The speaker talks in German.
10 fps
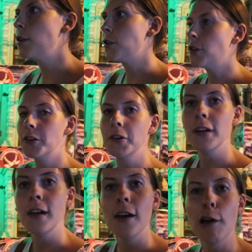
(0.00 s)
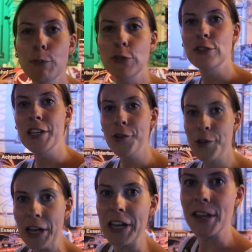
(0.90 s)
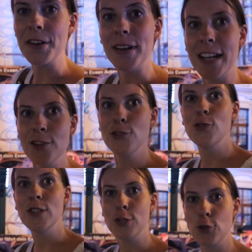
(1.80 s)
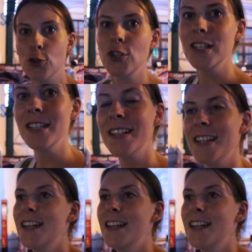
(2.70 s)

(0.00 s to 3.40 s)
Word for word: Ich habe mich das ein oder andere Mal ganz schön erschrocken.